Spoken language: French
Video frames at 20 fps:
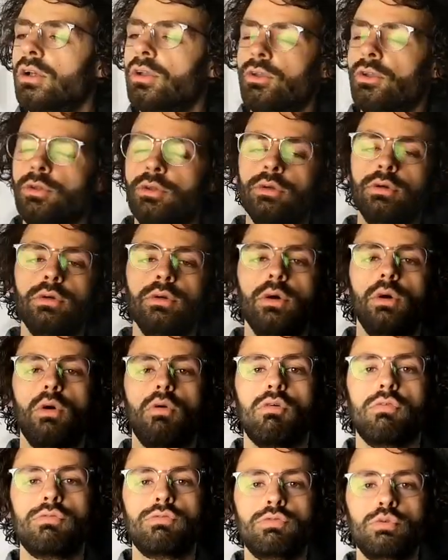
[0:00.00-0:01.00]
ne
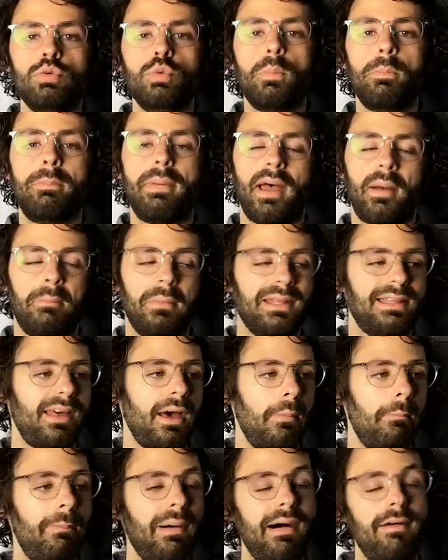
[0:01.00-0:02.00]
vous
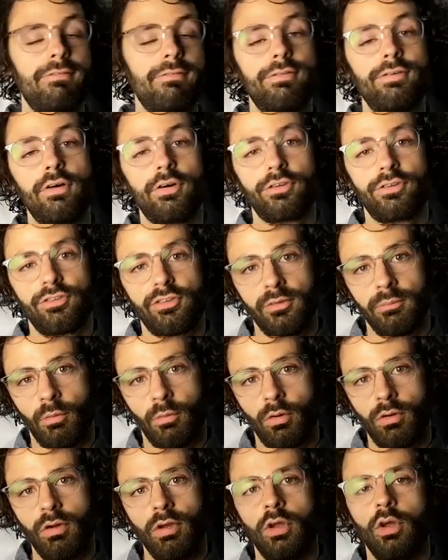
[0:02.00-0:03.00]
permettra pas
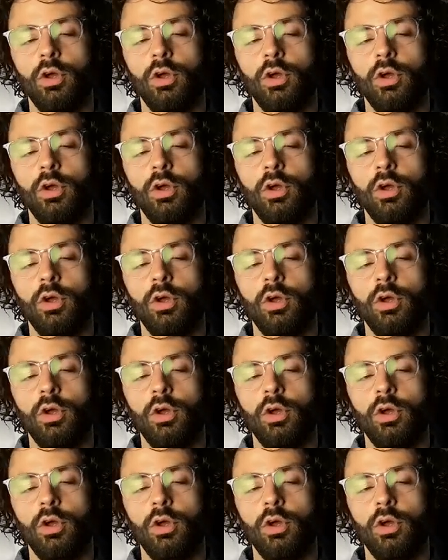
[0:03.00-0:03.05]
forcément